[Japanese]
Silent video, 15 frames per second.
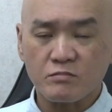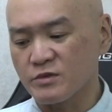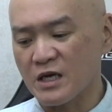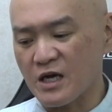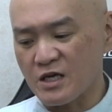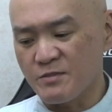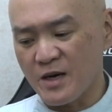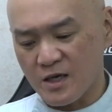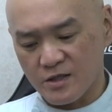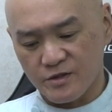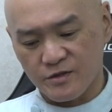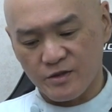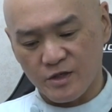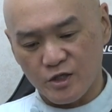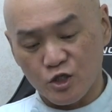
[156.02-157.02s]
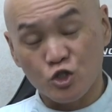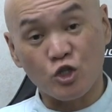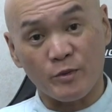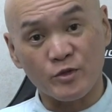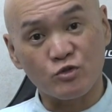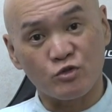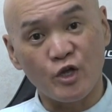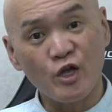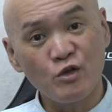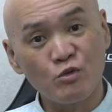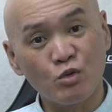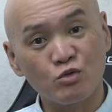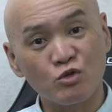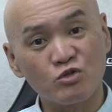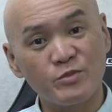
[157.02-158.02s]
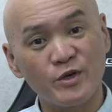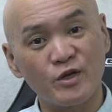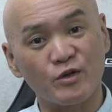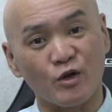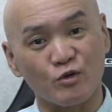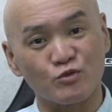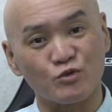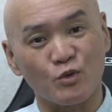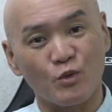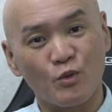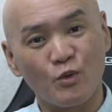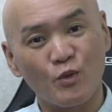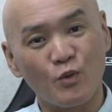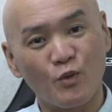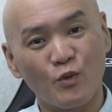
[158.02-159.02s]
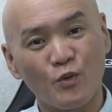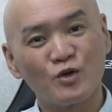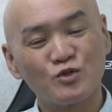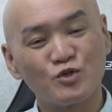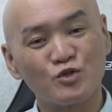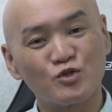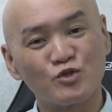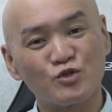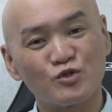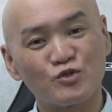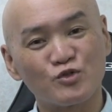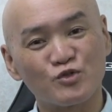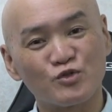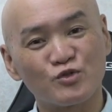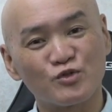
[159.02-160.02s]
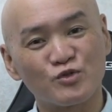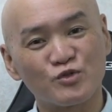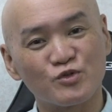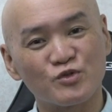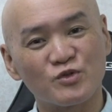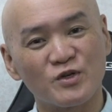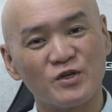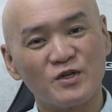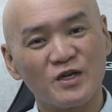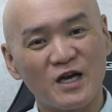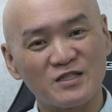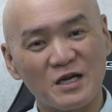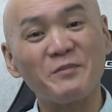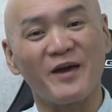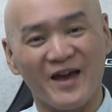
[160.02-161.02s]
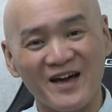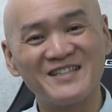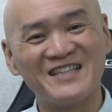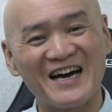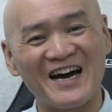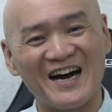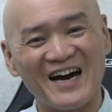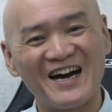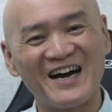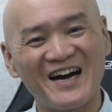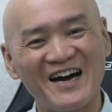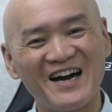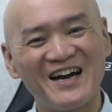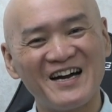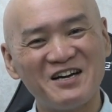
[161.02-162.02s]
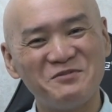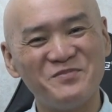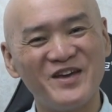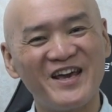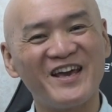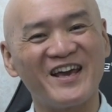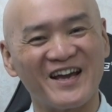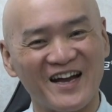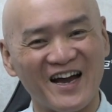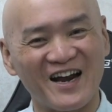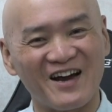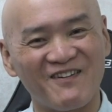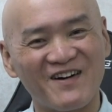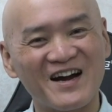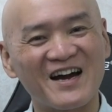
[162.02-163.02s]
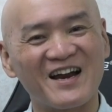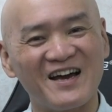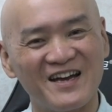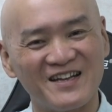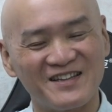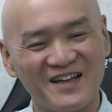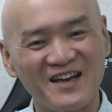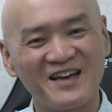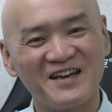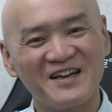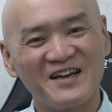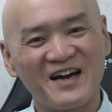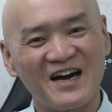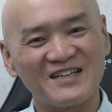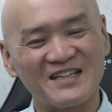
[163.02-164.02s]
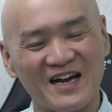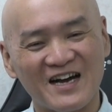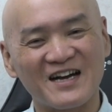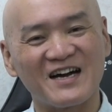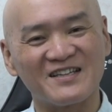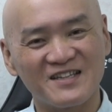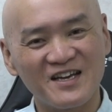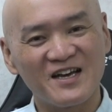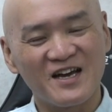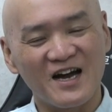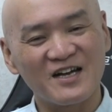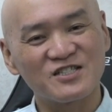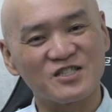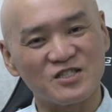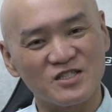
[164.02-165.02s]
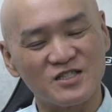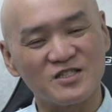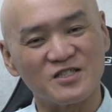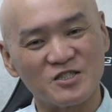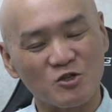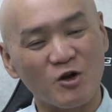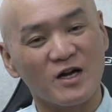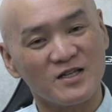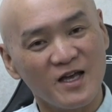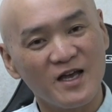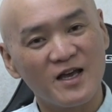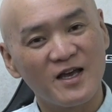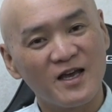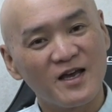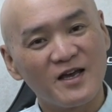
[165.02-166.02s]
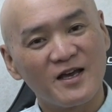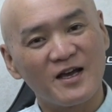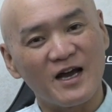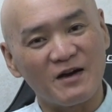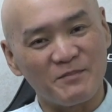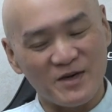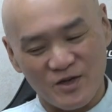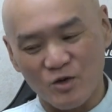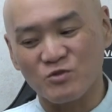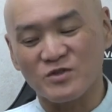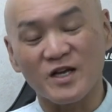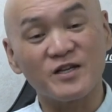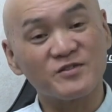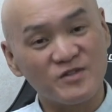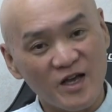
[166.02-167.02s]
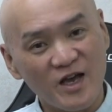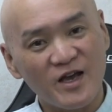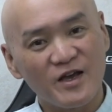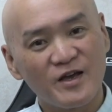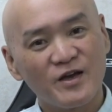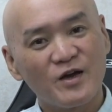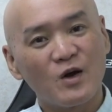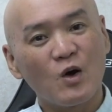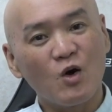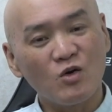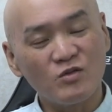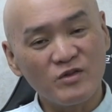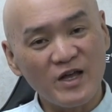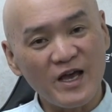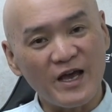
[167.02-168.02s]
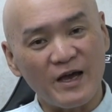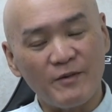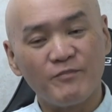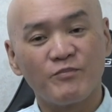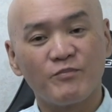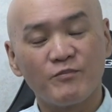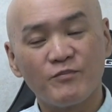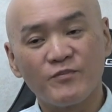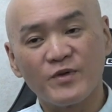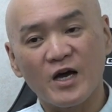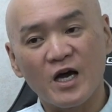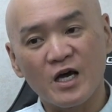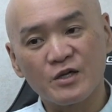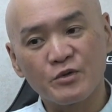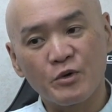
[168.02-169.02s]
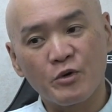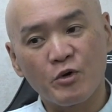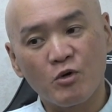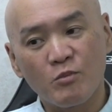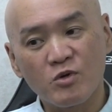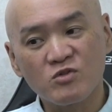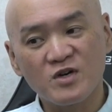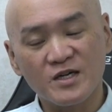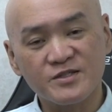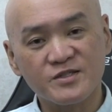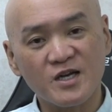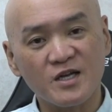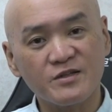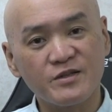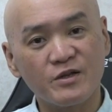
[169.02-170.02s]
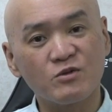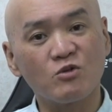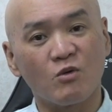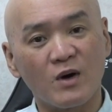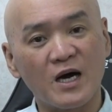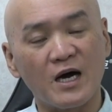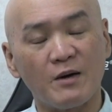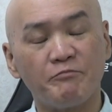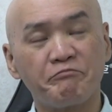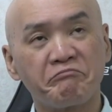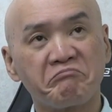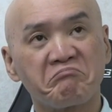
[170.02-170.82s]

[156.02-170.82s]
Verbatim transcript: なんか今知ってます電動の爪切りってあるんですよジーってあダメあんな見えへんから分からへんねあのあかんね足とかねあんま良くないですねほんであの僕が使ってるのは